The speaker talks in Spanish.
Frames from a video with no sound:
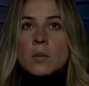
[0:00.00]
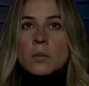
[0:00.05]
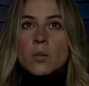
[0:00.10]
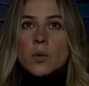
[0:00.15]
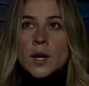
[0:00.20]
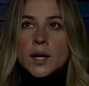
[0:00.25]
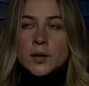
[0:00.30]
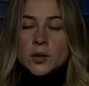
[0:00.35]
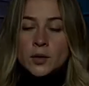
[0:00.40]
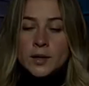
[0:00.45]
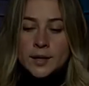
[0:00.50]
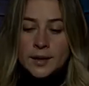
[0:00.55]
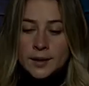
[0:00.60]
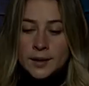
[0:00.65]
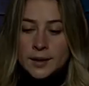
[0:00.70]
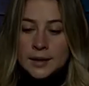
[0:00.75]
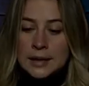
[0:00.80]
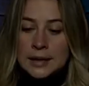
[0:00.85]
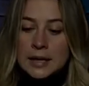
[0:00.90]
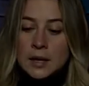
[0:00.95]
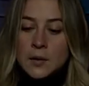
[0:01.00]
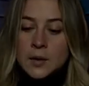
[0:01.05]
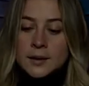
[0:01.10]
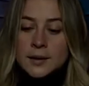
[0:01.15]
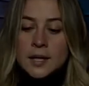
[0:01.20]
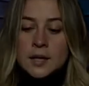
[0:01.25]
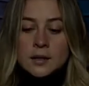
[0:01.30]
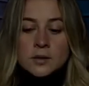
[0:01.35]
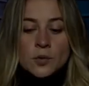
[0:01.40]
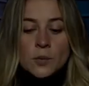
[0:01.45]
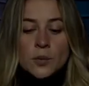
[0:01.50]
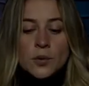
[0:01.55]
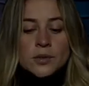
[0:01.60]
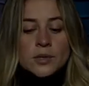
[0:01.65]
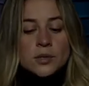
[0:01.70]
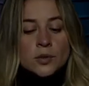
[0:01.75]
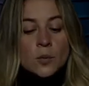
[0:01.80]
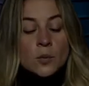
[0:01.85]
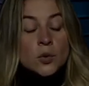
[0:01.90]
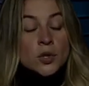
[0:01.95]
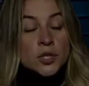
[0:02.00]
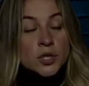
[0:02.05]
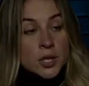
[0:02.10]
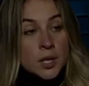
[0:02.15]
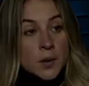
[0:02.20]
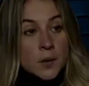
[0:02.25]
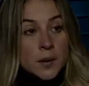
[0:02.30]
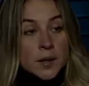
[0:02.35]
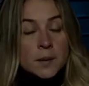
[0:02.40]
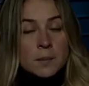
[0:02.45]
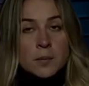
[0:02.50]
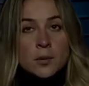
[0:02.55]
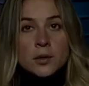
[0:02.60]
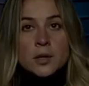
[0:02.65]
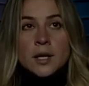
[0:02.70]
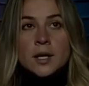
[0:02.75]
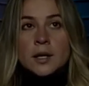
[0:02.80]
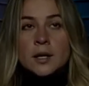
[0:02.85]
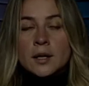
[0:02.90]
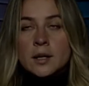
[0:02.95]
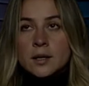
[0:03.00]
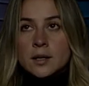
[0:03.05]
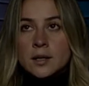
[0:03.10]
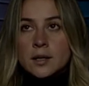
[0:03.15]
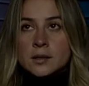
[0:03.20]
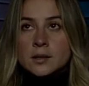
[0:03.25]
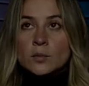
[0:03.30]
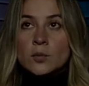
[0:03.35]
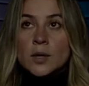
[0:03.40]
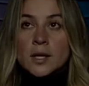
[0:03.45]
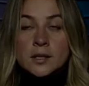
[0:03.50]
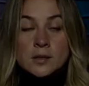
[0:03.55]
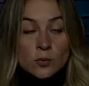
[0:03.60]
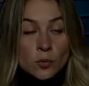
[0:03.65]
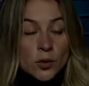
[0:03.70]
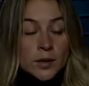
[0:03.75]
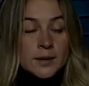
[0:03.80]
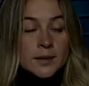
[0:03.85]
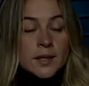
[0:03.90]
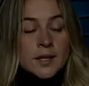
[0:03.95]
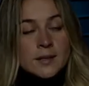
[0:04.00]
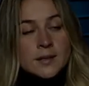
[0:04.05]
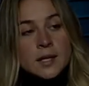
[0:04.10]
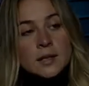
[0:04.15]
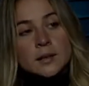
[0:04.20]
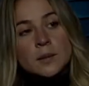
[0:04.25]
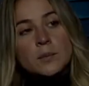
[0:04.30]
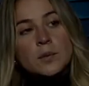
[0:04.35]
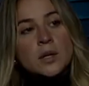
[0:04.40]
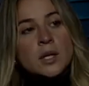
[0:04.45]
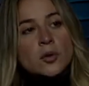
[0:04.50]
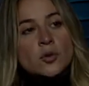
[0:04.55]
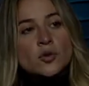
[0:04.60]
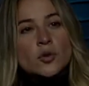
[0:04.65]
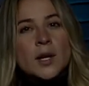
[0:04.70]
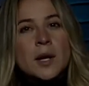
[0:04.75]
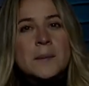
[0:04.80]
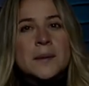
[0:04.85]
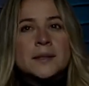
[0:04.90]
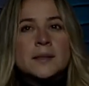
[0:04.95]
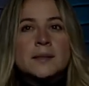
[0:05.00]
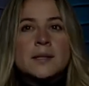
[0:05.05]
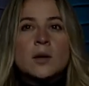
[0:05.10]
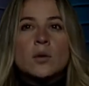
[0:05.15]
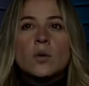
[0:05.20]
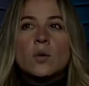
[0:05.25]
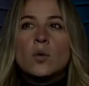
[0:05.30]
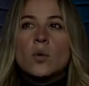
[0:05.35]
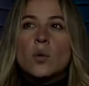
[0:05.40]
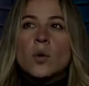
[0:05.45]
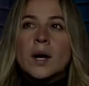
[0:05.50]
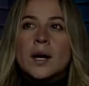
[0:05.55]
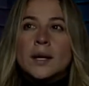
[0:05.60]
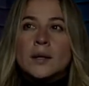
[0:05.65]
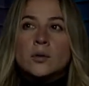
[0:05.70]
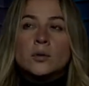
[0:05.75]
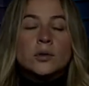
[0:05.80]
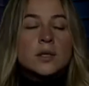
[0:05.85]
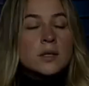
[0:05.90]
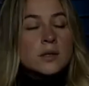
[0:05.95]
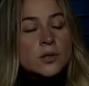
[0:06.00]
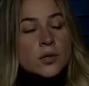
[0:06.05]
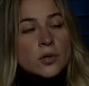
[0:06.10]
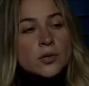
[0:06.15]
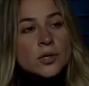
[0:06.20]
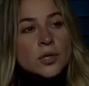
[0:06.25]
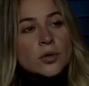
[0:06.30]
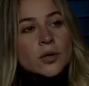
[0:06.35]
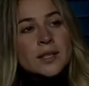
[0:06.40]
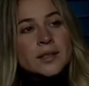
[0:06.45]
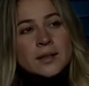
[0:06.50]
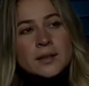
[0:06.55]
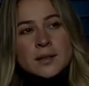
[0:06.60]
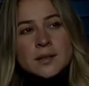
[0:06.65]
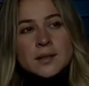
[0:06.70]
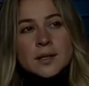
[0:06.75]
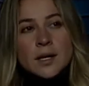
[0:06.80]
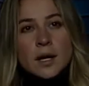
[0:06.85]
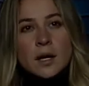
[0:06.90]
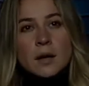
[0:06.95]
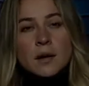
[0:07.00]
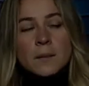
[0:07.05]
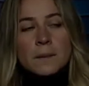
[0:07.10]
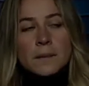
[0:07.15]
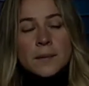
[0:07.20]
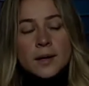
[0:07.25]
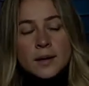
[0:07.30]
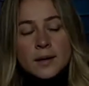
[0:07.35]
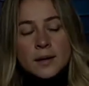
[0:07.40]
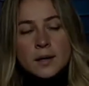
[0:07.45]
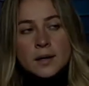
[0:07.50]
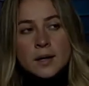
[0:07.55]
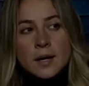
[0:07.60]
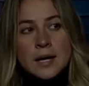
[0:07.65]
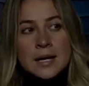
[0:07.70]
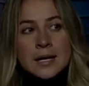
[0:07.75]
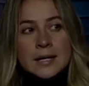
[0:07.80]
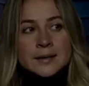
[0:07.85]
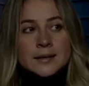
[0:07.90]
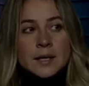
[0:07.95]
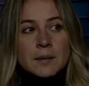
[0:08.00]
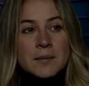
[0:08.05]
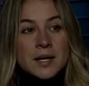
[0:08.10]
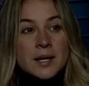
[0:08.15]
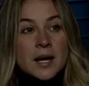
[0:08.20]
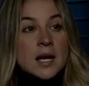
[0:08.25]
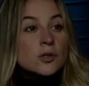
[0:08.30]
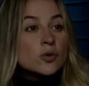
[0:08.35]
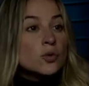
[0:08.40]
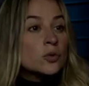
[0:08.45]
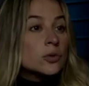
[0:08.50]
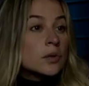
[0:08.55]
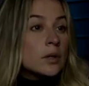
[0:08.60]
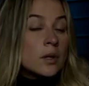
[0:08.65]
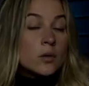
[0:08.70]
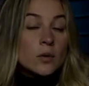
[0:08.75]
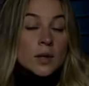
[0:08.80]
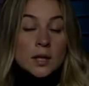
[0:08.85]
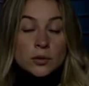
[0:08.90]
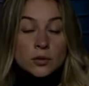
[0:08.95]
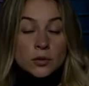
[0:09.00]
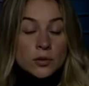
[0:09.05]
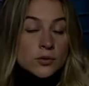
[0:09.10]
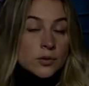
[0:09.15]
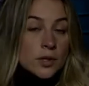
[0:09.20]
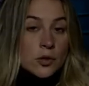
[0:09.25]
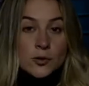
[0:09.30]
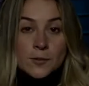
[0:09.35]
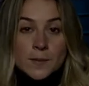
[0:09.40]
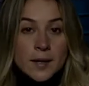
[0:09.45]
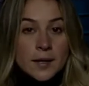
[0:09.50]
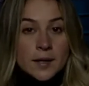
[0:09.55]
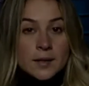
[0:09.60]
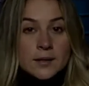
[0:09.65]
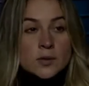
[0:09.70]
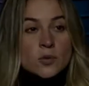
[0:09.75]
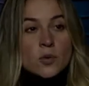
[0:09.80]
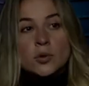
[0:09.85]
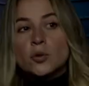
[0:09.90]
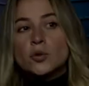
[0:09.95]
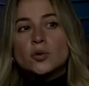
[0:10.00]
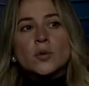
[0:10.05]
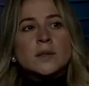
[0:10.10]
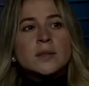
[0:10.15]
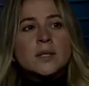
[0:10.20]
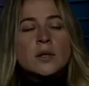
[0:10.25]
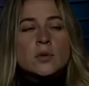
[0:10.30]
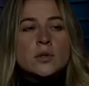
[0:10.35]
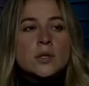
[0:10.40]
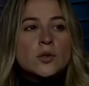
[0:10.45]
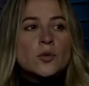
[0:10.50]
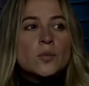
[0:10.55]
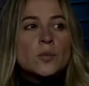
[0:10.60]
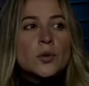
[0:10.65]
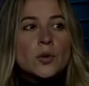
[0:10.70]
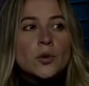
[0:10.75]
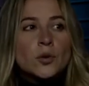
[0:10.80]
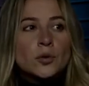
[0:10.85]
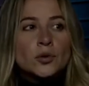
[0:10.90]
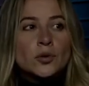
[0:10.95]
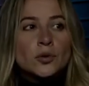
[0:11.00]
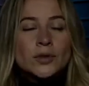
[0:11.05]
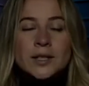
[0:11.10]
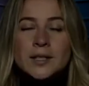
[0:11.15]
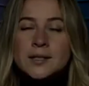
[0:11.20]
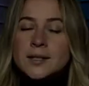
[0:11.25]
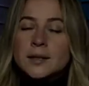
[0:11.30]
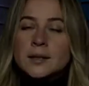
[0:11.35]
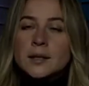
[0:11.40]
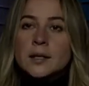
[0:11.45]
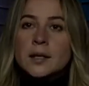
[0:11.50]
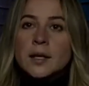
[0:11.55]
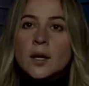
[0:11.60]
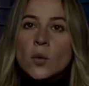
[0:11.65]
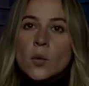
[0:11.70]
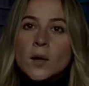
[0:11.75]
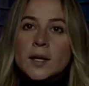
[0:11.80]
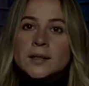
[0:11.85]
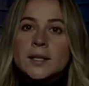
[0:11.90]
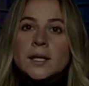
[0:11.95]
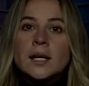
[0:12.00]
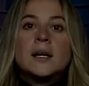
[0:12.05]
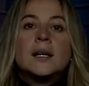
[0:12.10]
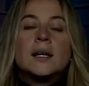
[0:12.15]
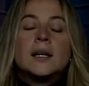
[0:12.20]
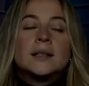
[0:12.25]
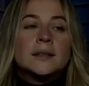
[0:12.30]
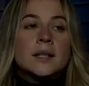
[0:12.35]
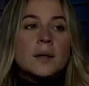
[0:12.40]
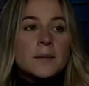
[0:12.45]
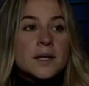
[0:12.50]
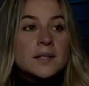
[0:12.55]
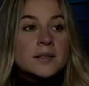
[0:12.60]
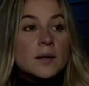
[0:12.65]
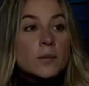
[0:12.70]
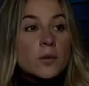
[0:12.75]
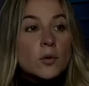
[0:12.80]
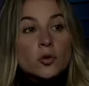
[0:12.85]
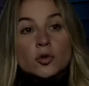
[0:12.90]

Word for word: Bueno, eh, la verdad es un proceso muy chévere porque es, muy interesante porque no solamente se conjuga la nutrición, sino que tienes que ver también asuntos regulatorios de los países. Cuando tú desarrollas un producto tienes que tener en cuenta también si el